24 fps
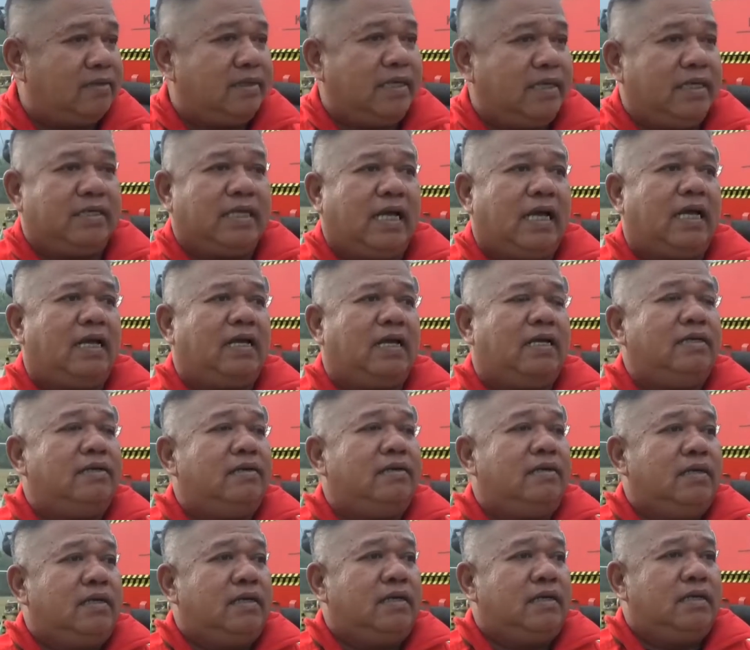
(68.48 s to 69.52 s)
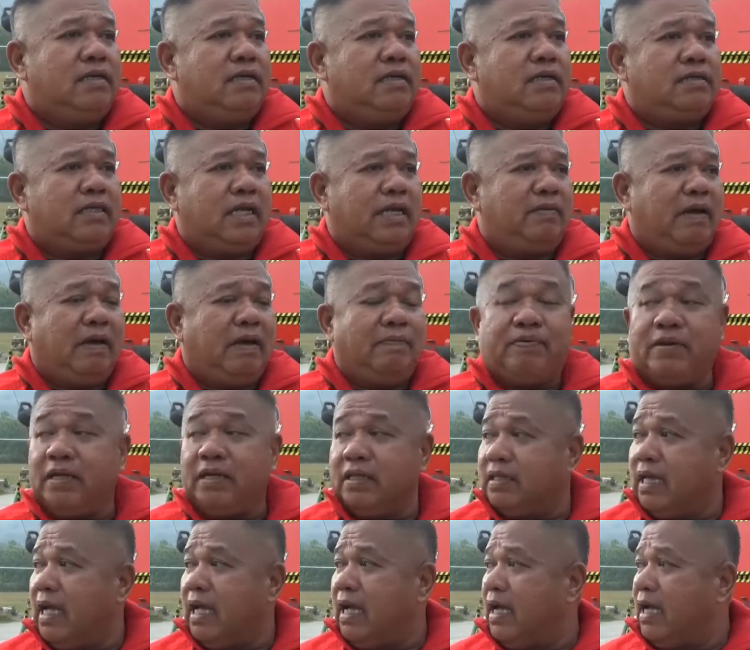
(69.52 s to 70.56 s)
kita terima
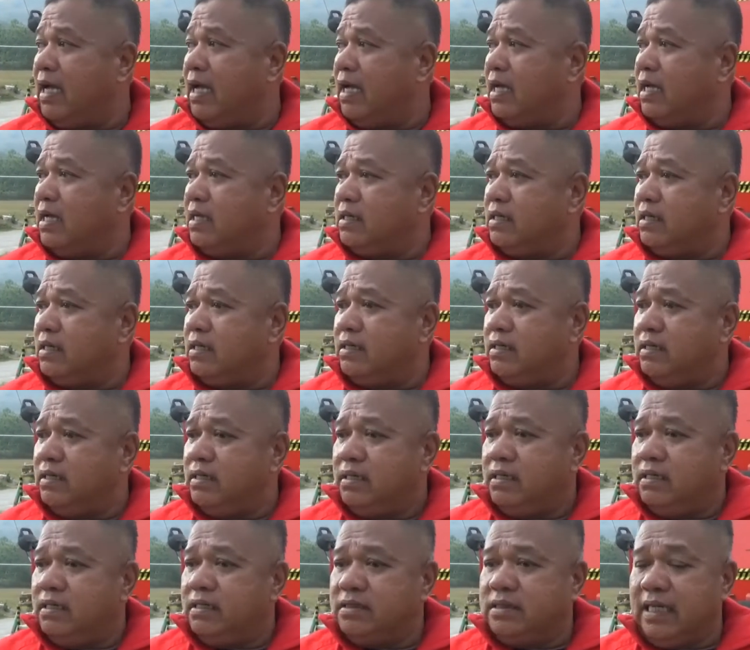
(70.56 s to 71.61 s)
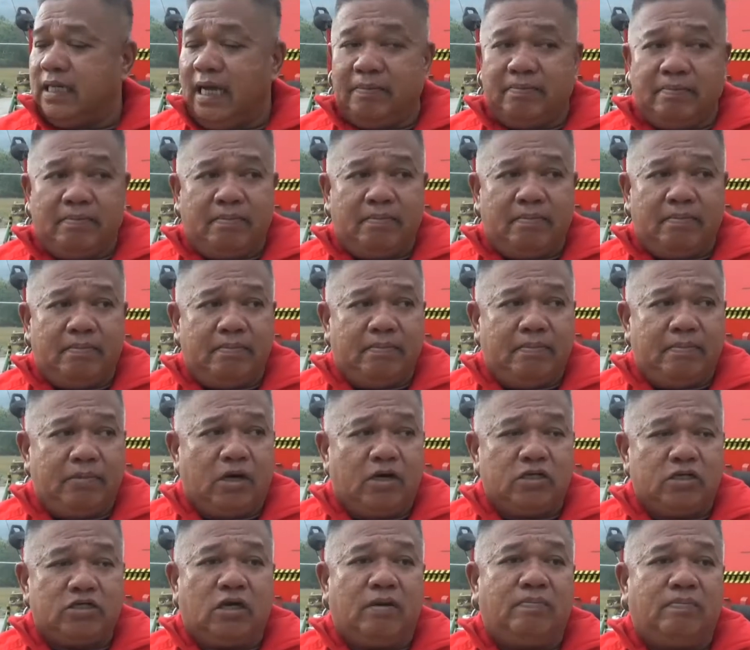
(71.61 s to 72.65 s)
berita jam
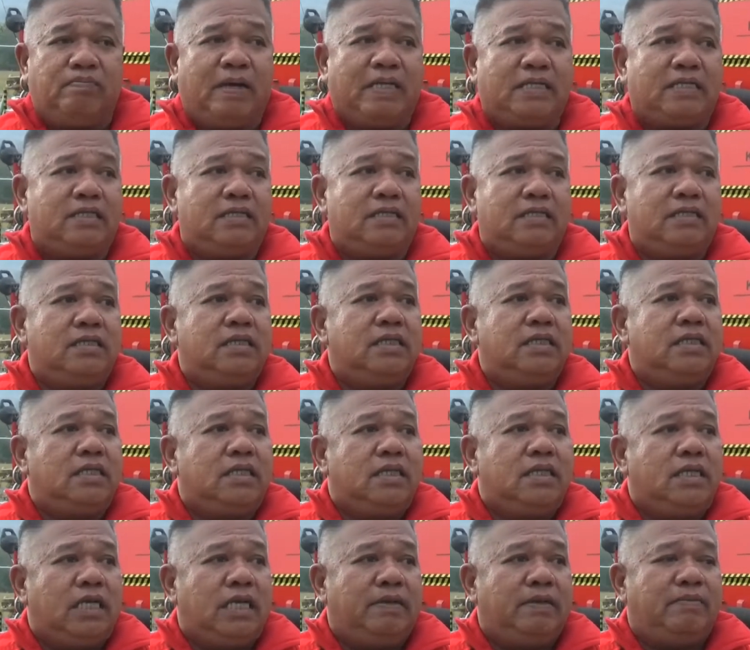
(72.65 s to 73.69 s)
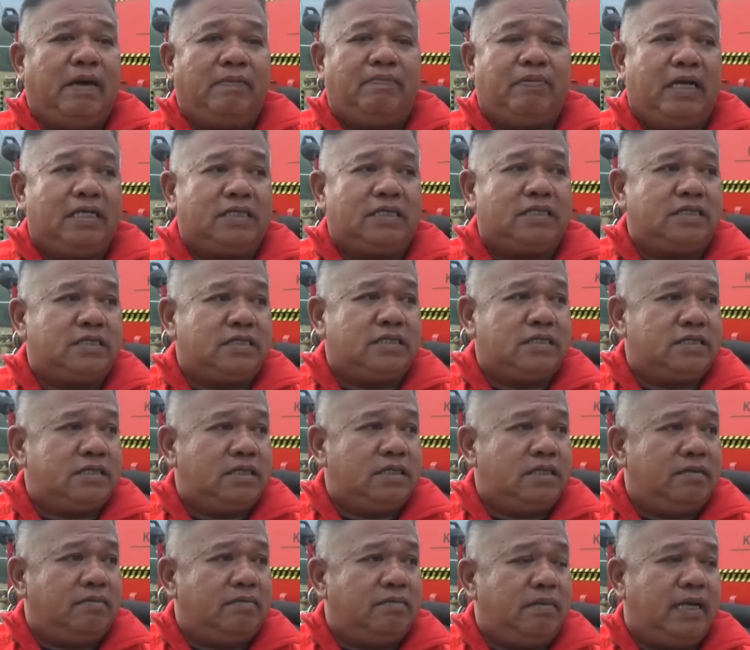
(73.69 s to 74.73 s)

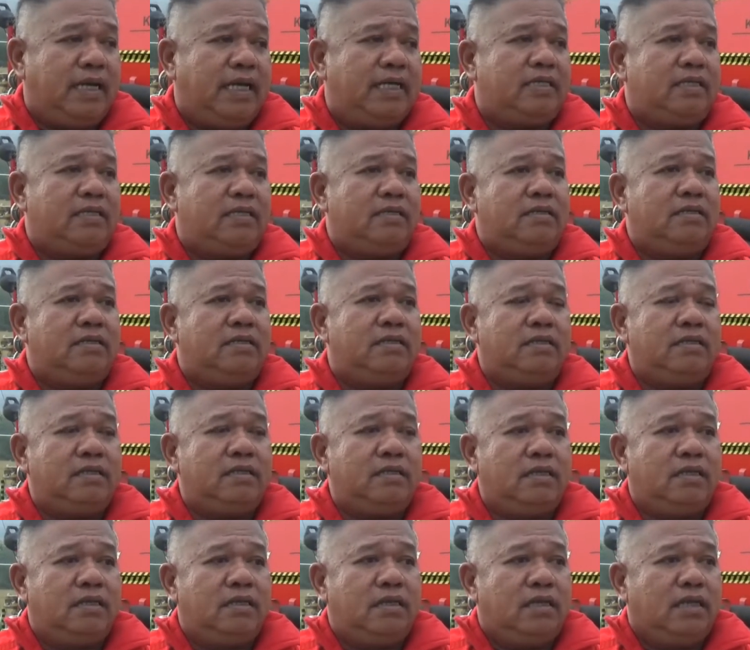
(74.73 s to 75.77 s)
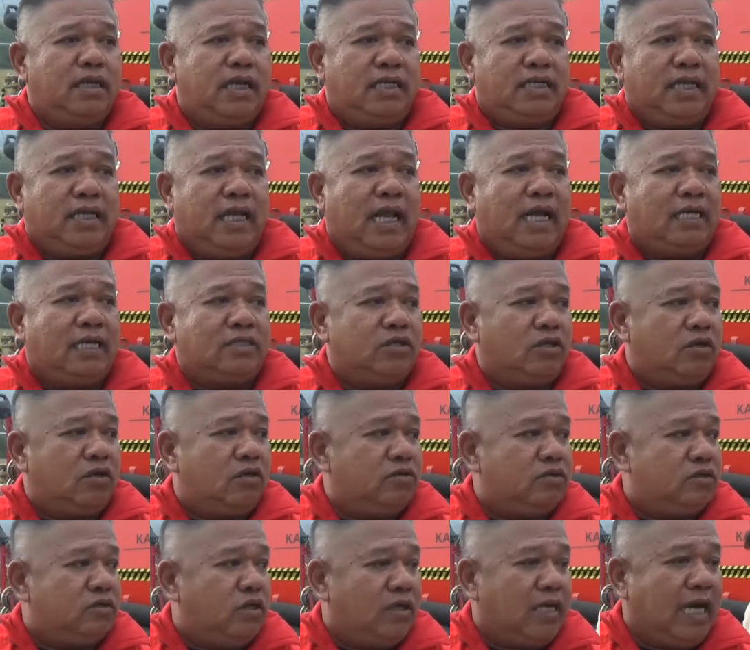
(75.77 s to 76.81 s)
04.15 menit kita langsung
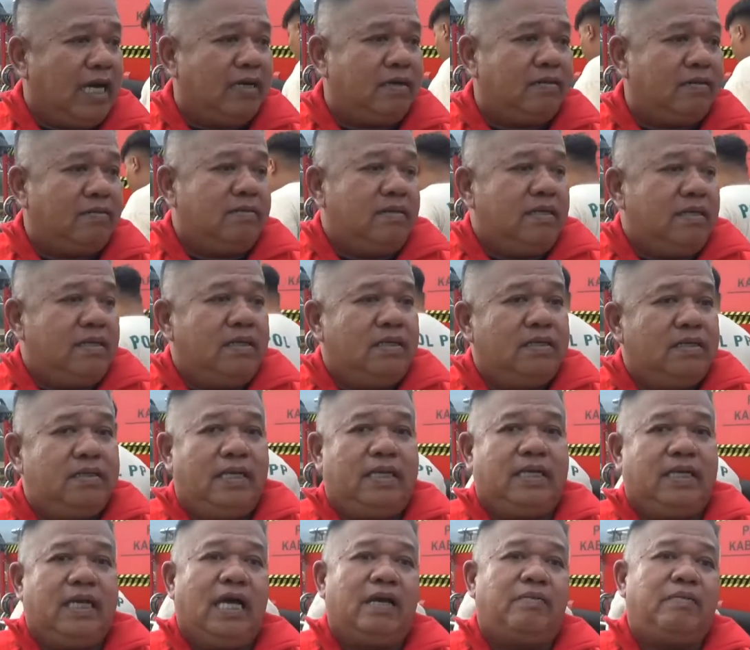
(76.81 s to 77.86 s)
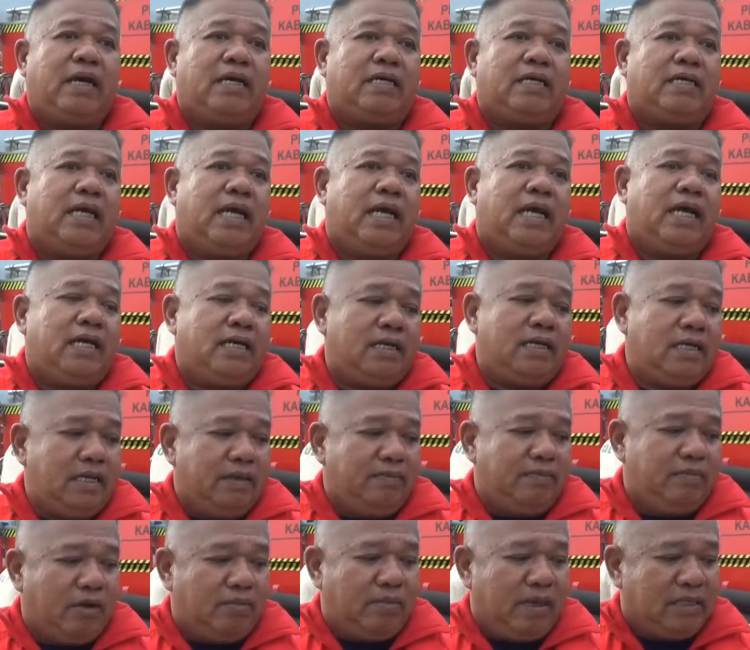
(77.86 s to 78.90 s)
luncurkan tiga armada
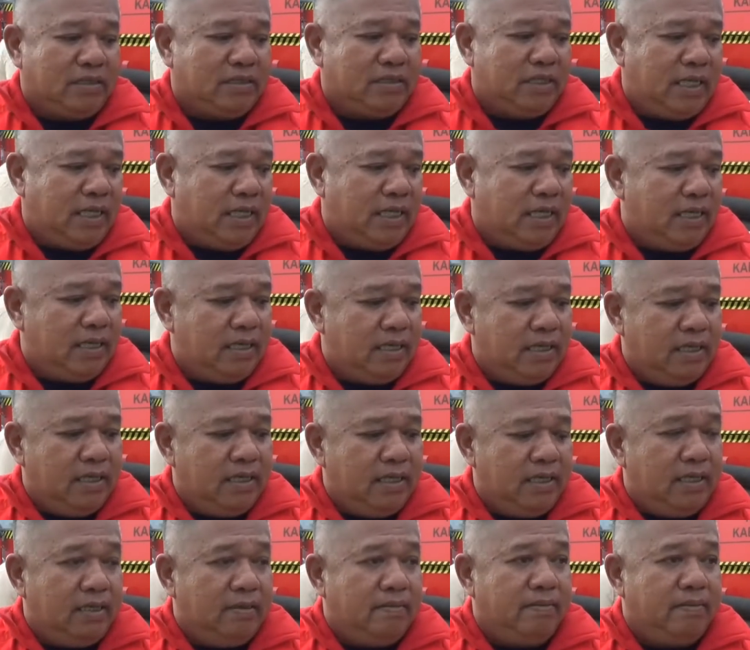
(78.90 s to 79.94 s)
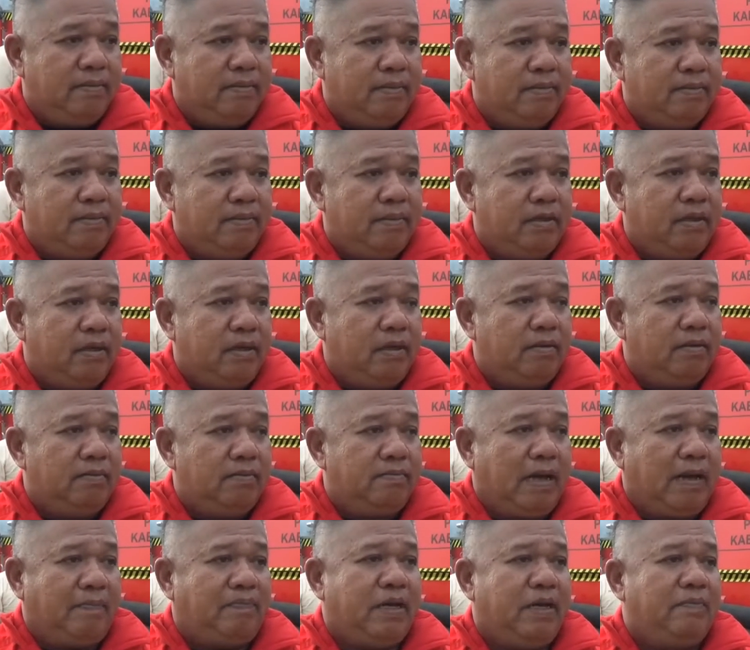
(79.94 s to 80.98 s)
informasi
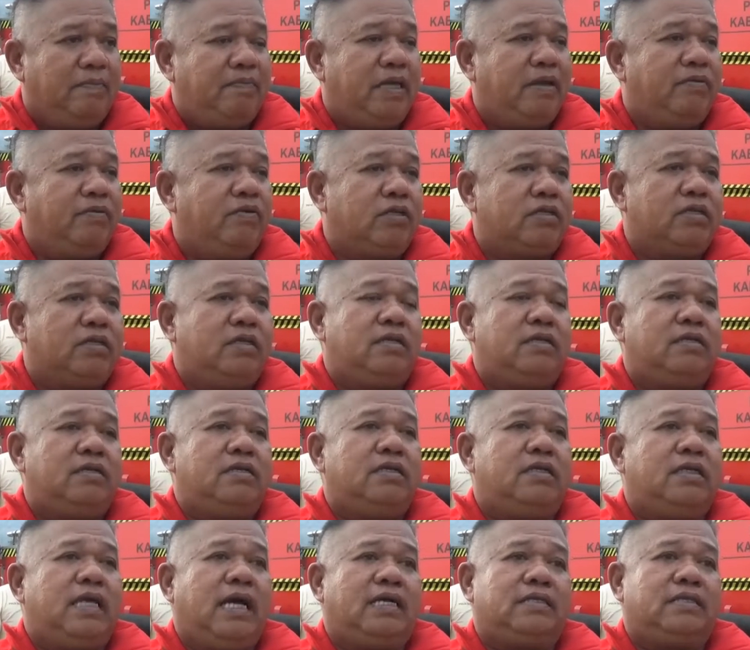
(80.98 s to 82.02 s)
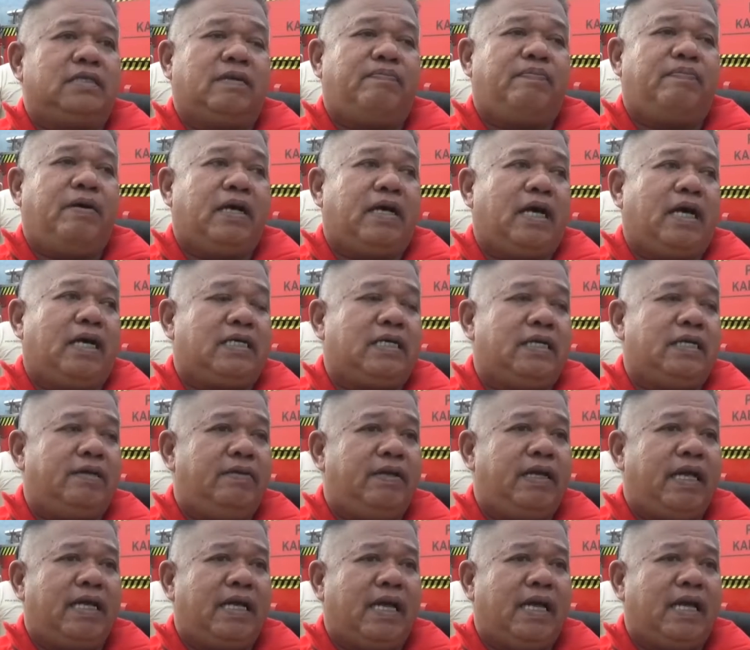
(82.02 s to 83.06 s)
pabrik plywood yang terbakar di
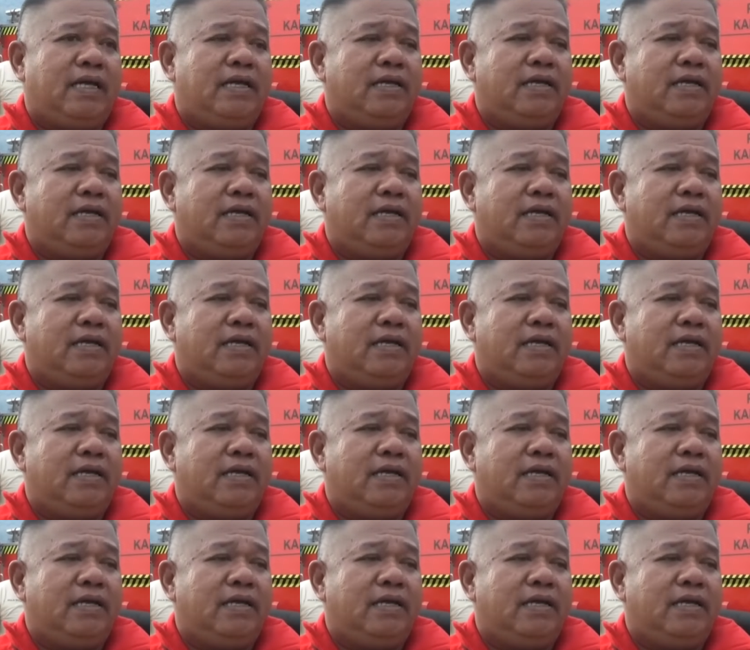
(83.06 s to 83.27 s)
wilayah